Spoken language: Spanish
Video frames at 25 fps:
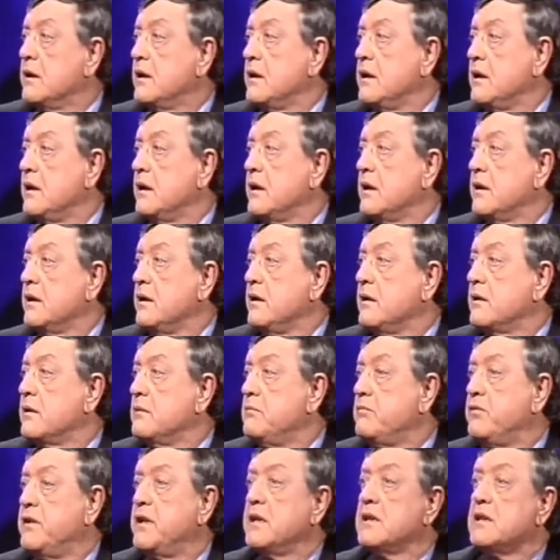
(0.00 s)
y le
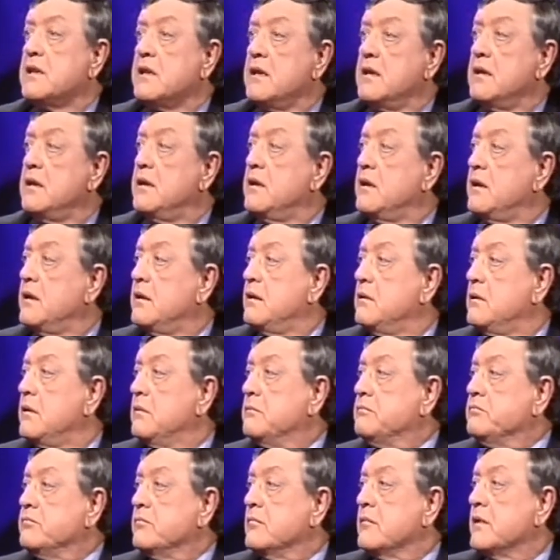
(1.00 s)
dicen,
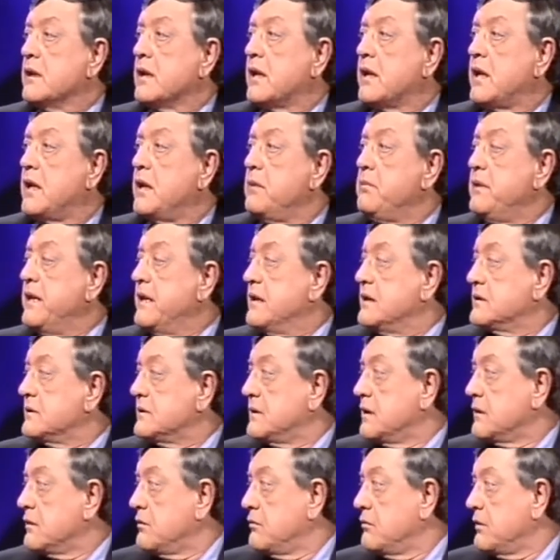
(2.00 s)
fíjate qué bien
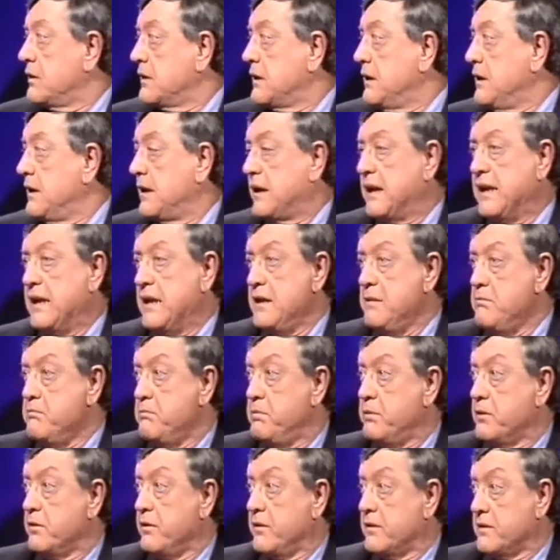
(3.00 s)
está todo aquí, qué
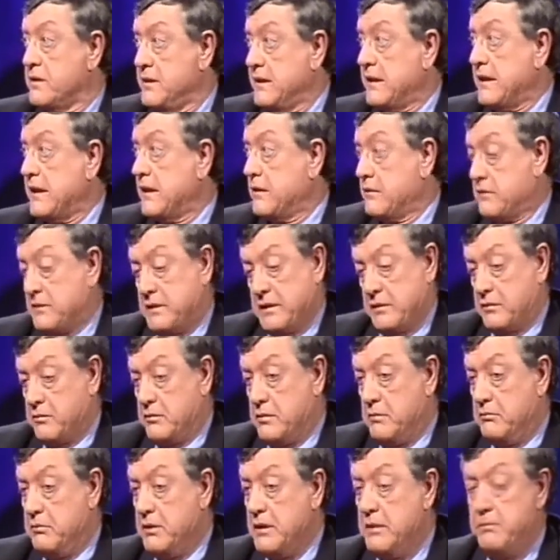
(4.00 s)
limpio. Dice, sí, claro, está
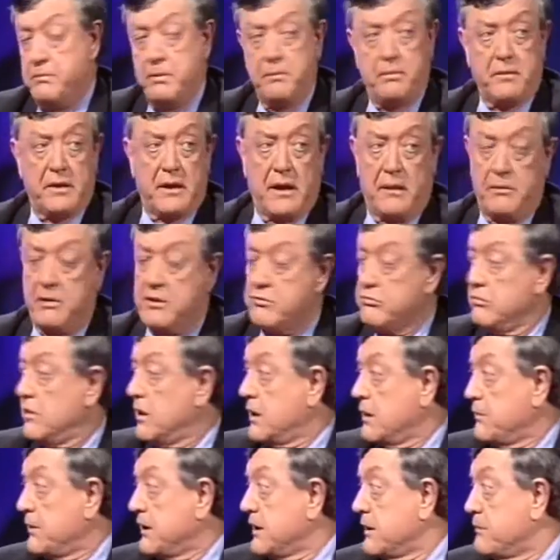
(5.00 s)
todo muy limpio porque la
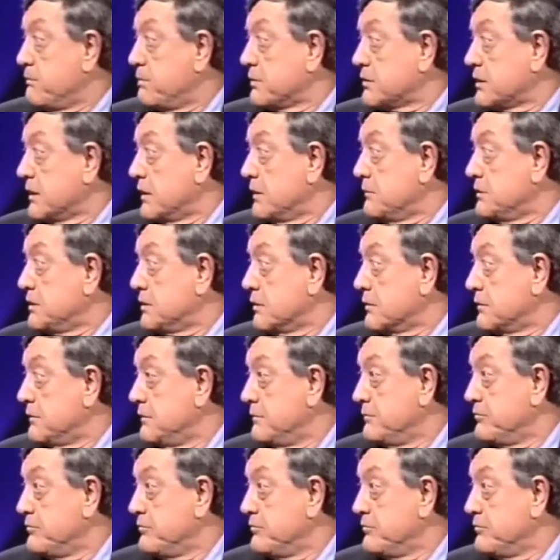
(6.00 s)
basura la mandan por televisión.